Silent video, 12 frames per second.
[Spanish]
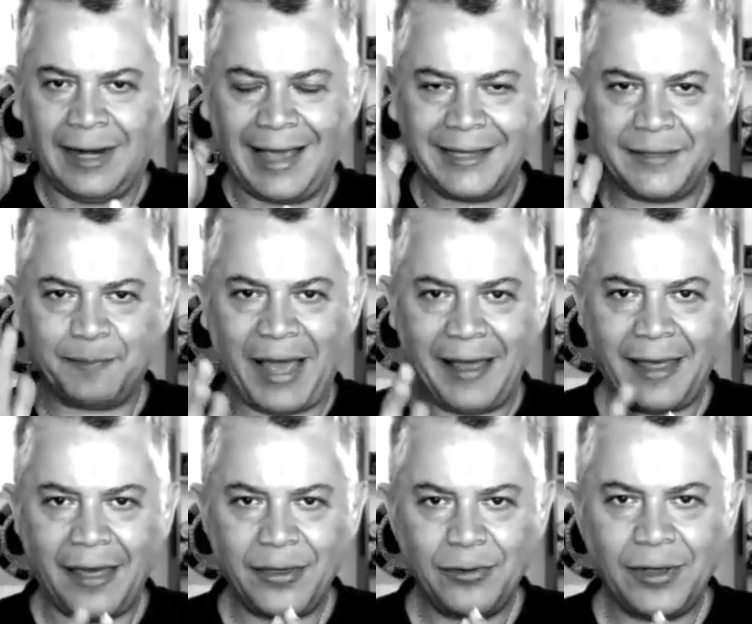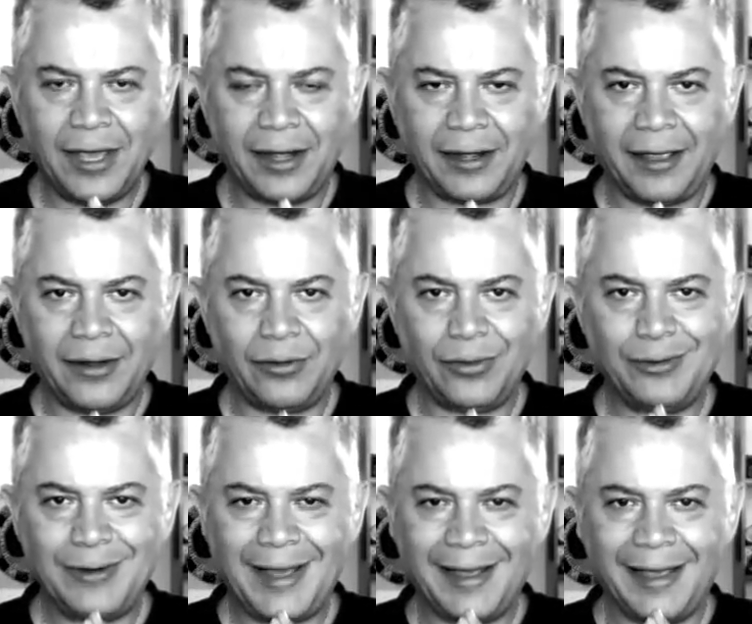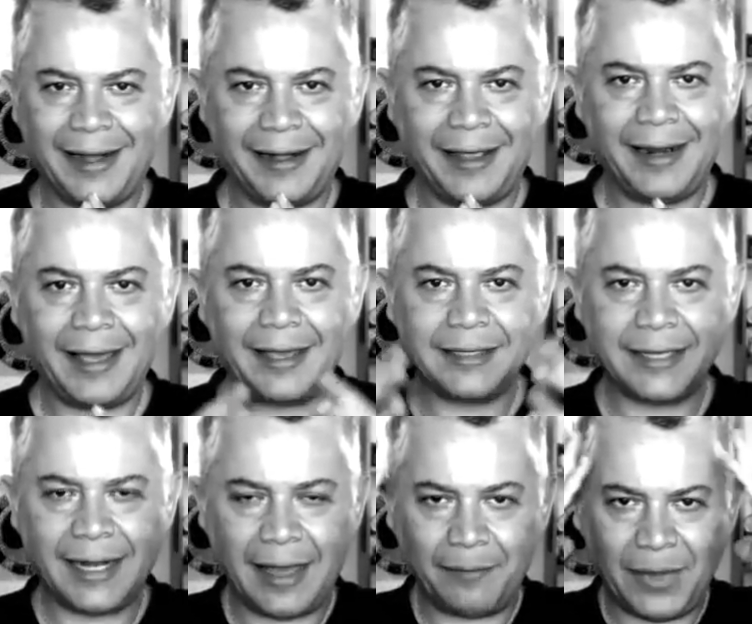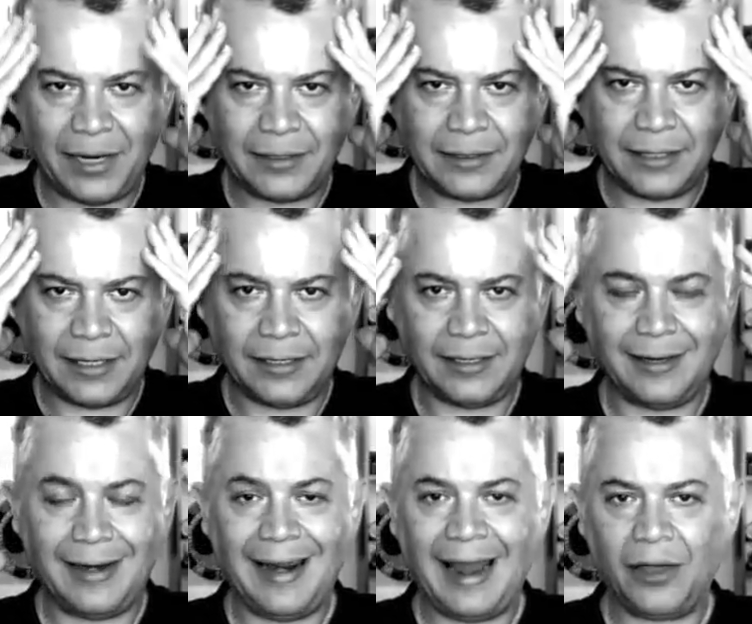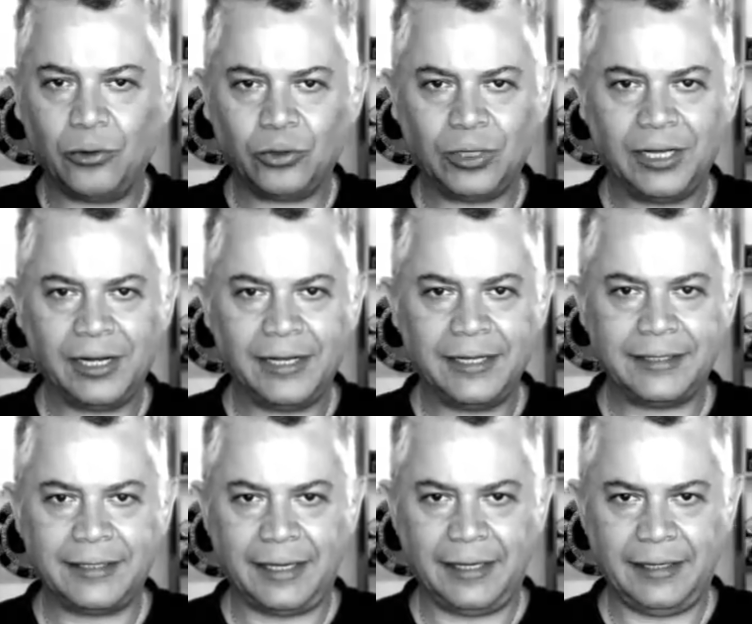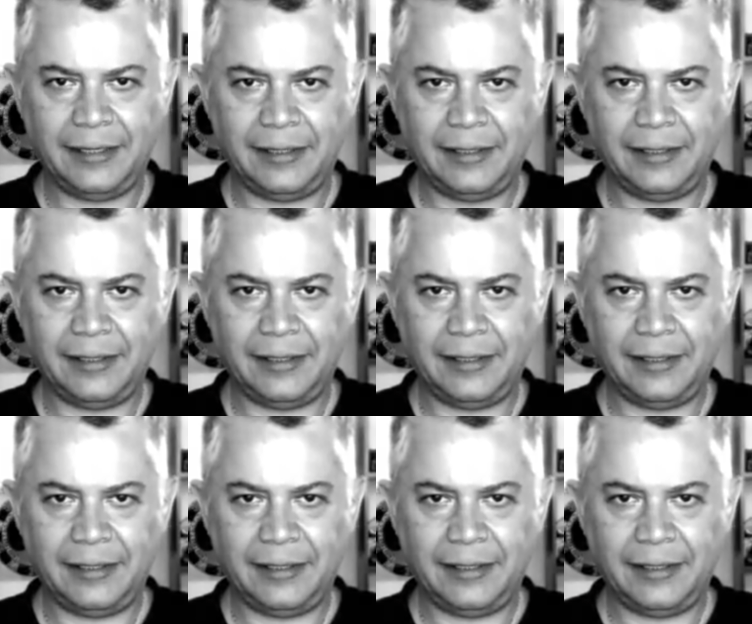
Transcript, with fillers: La espada de un guerrero, o de una guerrera es la mente, la utiliza.